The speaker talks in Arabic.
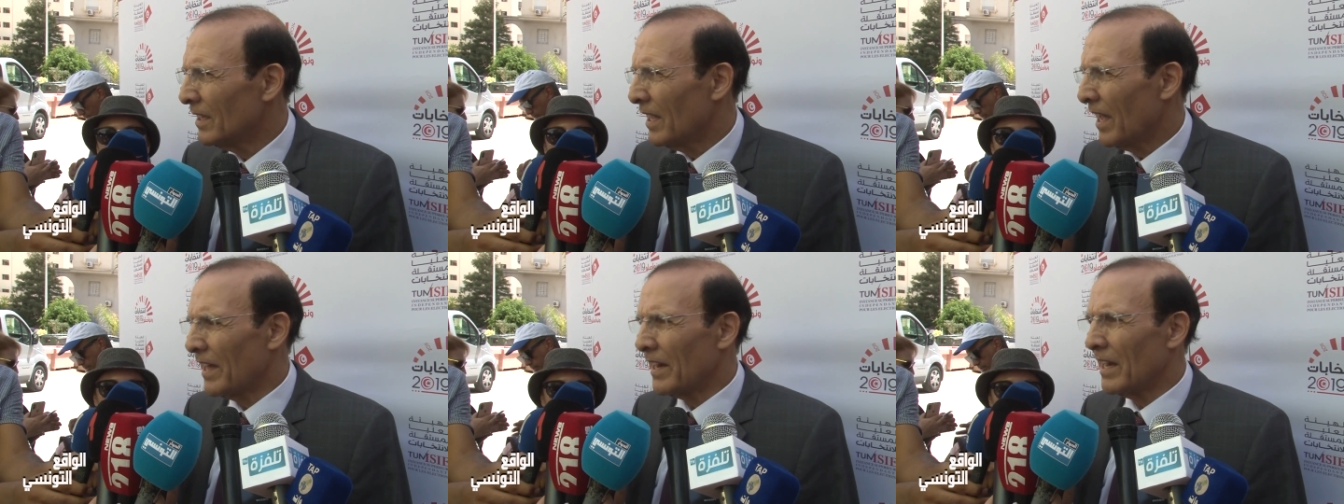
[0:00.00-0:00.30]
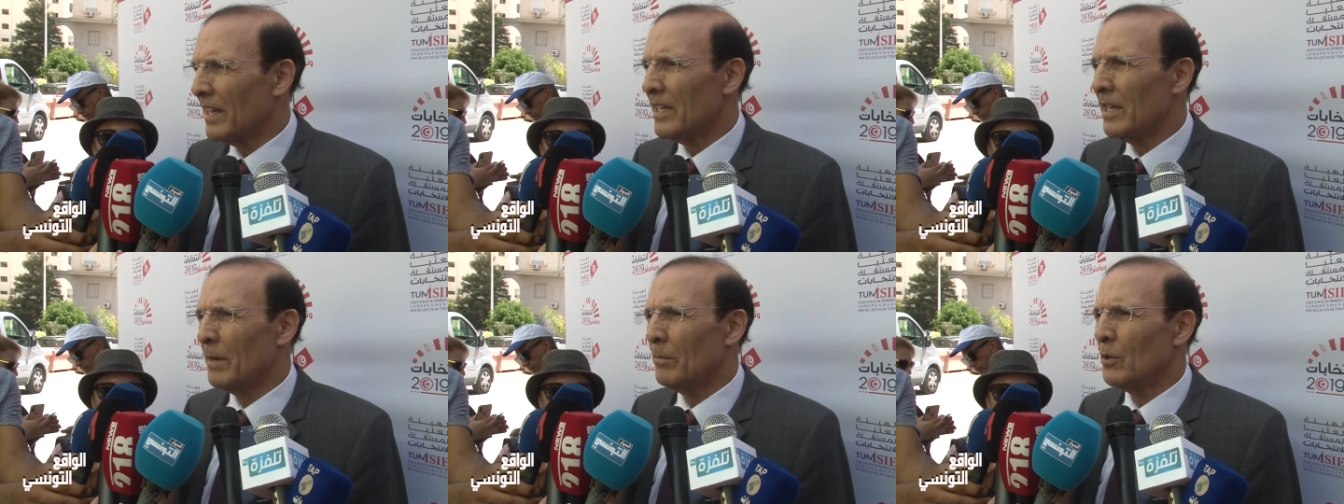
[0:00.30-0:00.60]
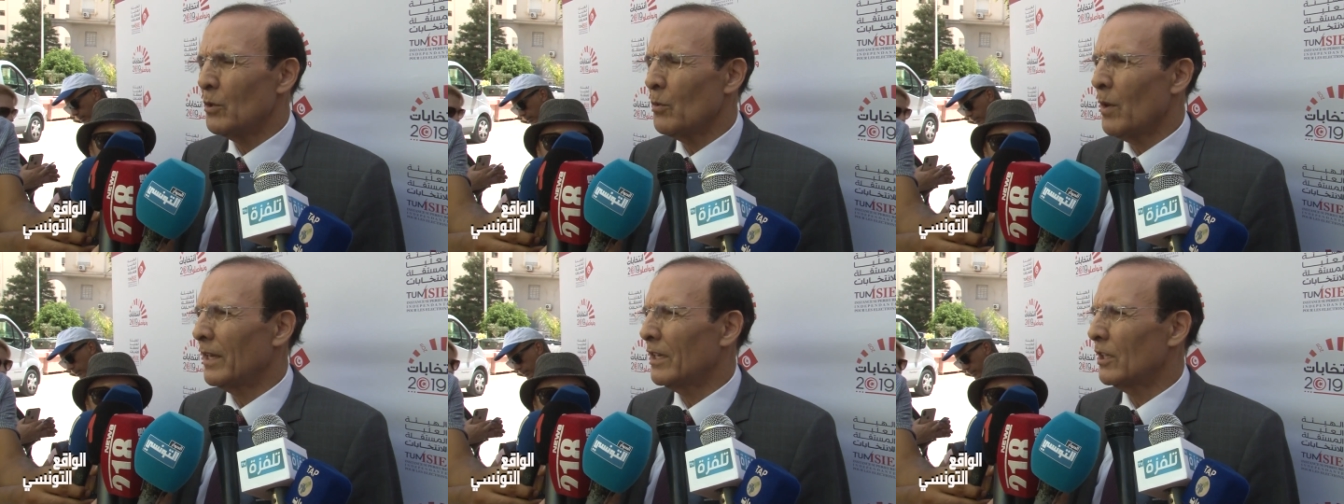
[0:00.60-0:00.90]
أنا اللي
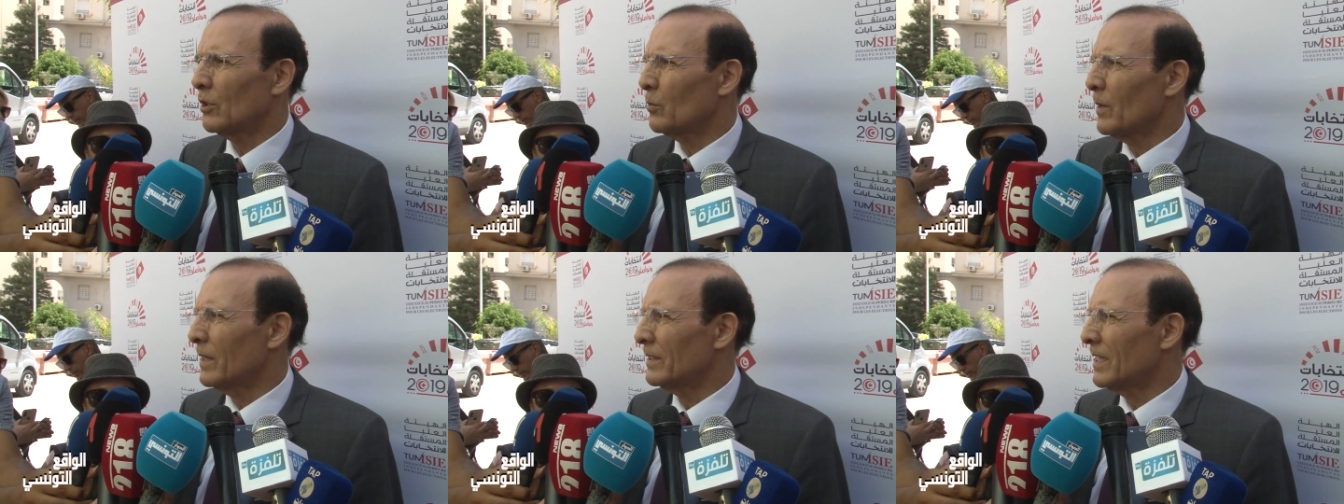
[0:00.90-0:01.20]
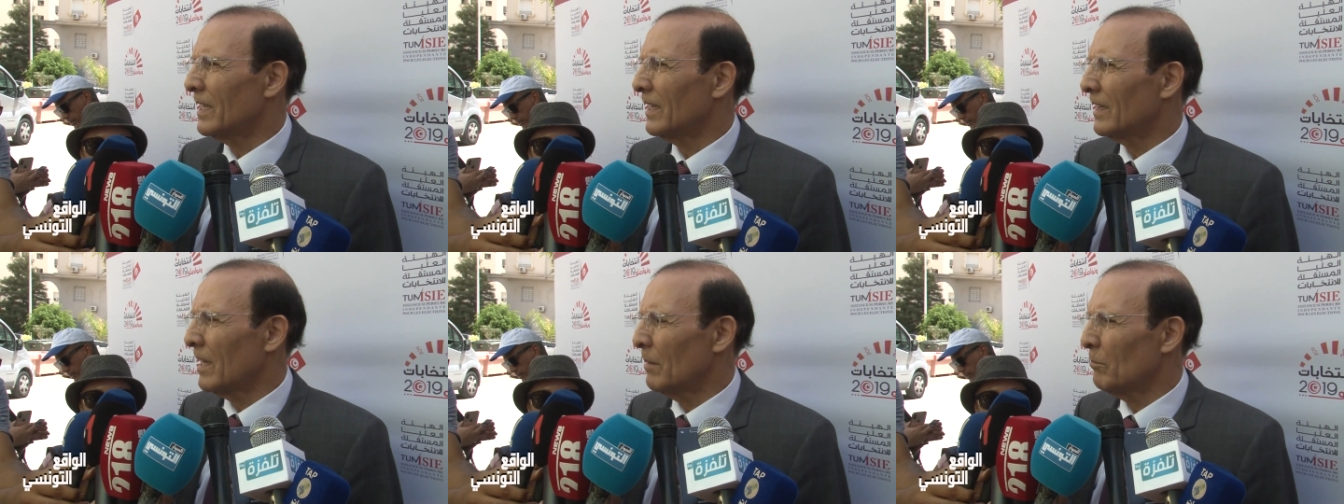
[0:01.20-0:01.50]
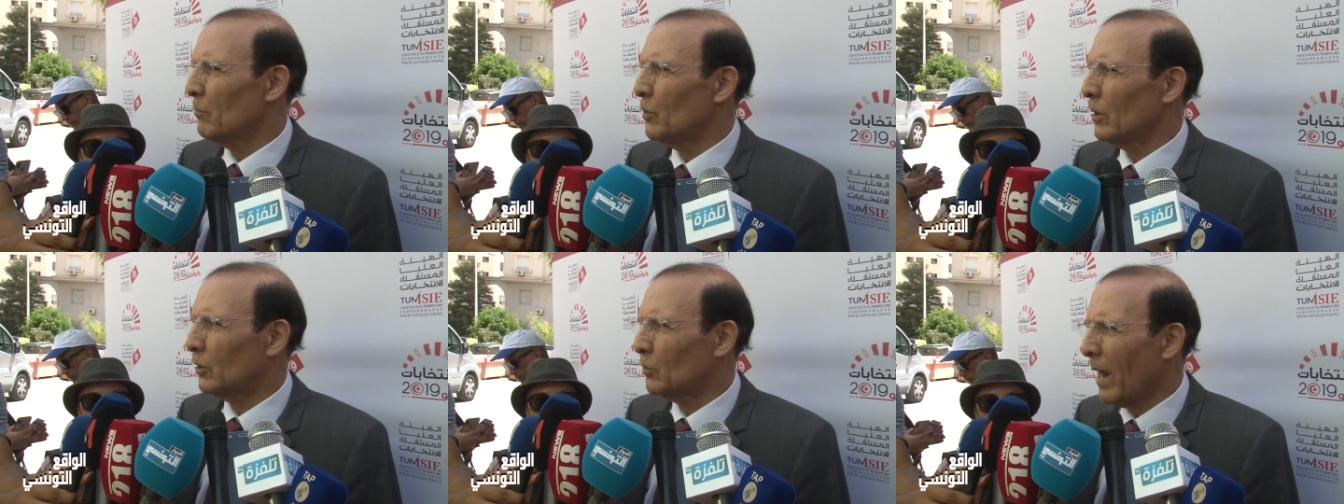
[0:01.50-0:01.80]
يهمني وأن التوانسة
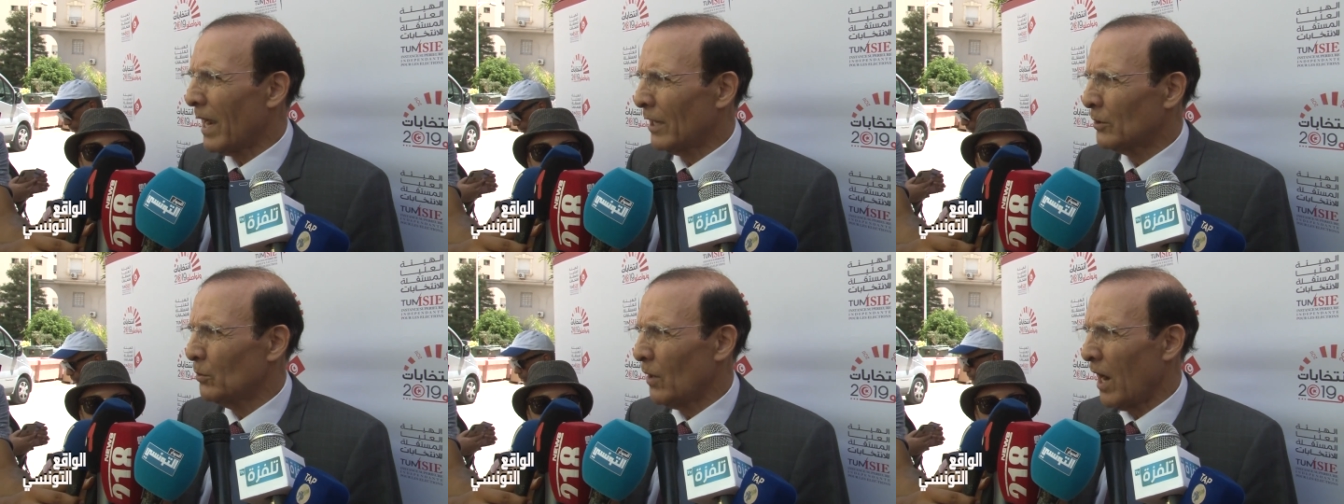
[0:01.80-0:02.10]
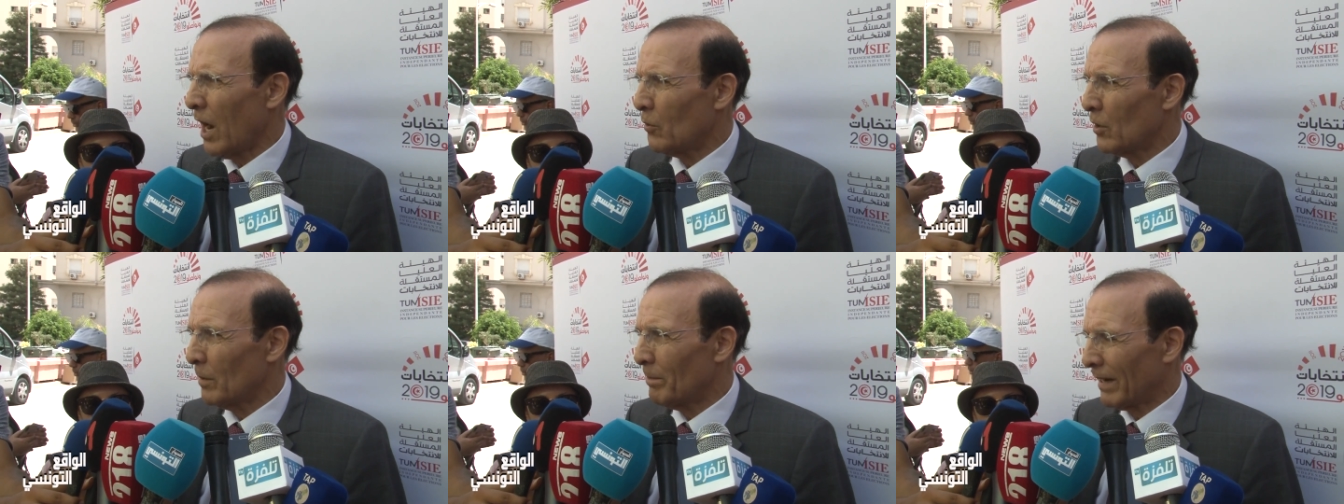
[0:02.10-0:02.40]
يتلموا ويتوحدوا حول